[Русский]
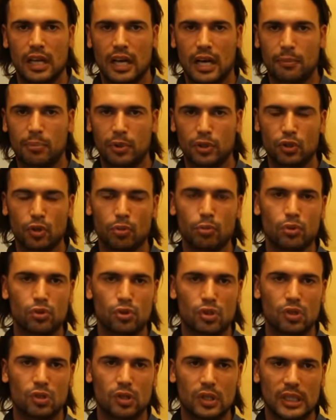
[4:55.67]
А потом
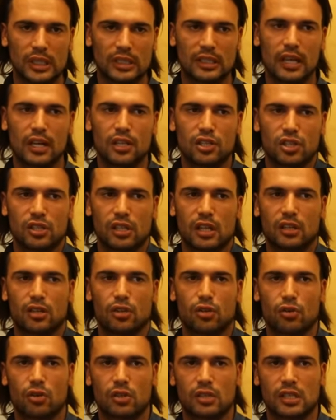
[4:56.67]
уже дальше надо
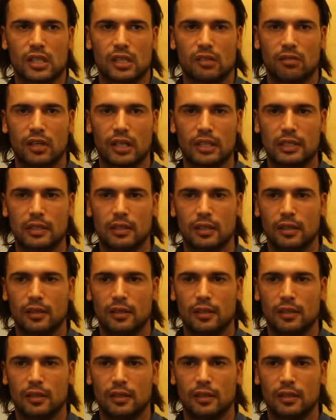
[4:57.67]
ее раскрывать.